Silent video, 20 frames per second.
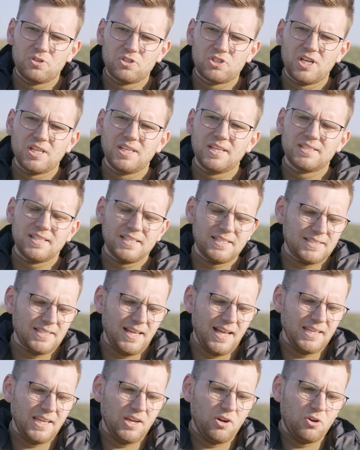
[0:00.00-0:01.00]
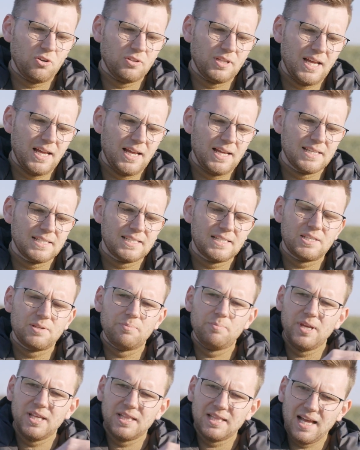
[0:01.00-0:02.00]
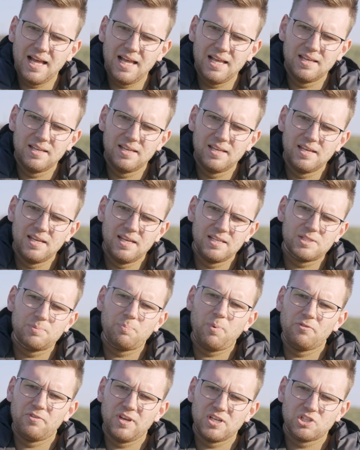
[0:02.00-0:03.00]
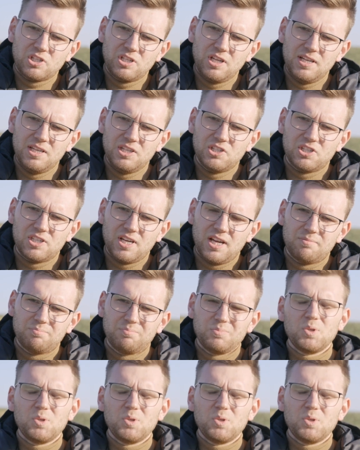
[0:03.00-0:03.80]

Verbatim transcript: że nie zostanie ona zmyta z powierzchni liścia.